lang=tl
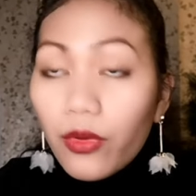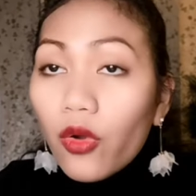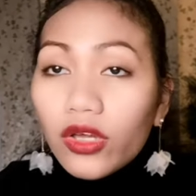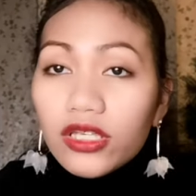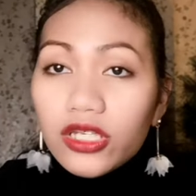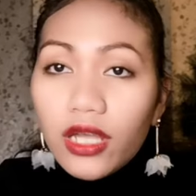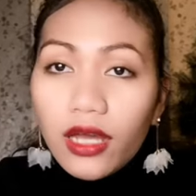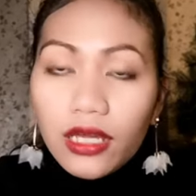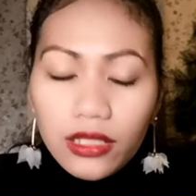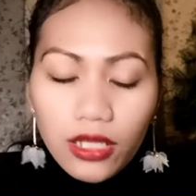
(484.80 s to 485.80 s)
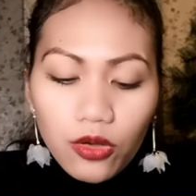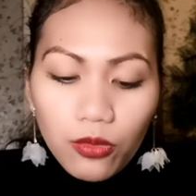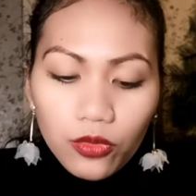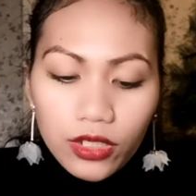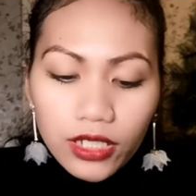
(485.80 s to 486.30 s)
broken siya, hindi ko
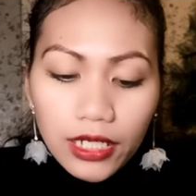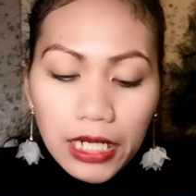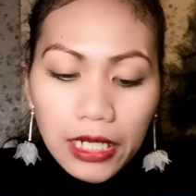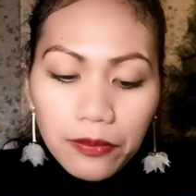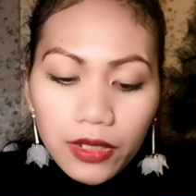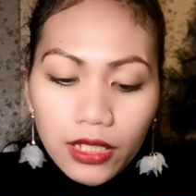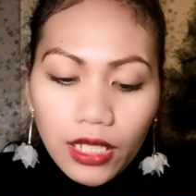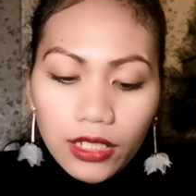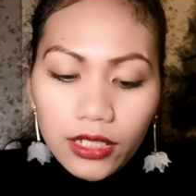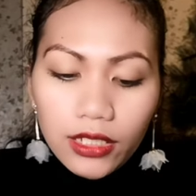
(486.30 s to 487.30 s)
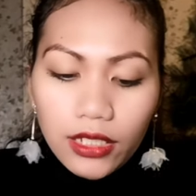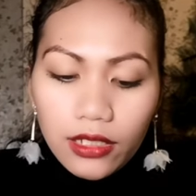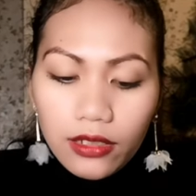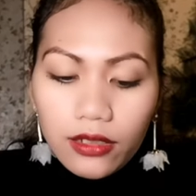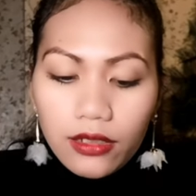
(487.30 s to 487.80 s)
muna siya gagamitin.
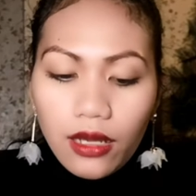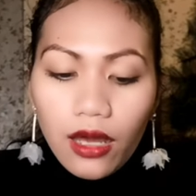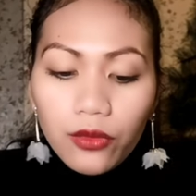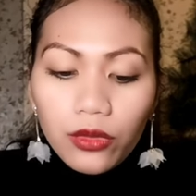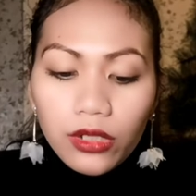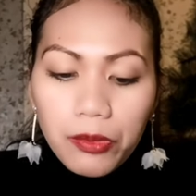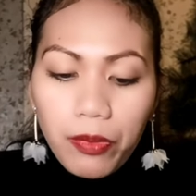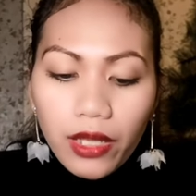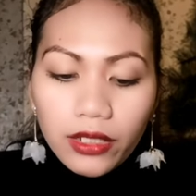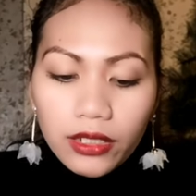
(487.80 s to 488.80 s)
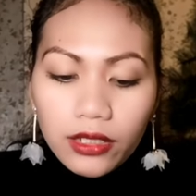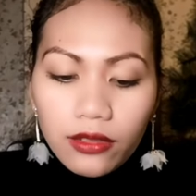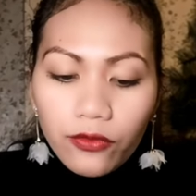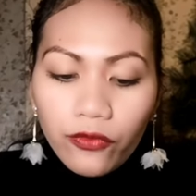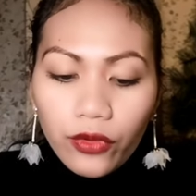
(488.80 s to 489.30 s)
I will repair it
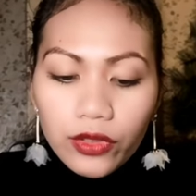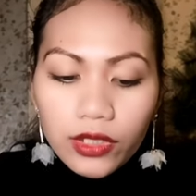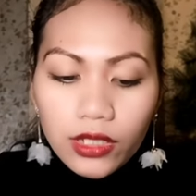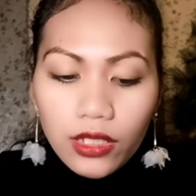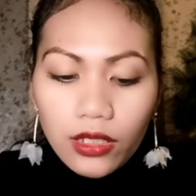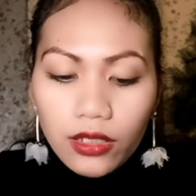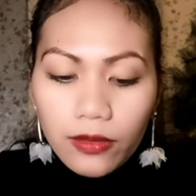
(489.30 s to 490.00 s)
first.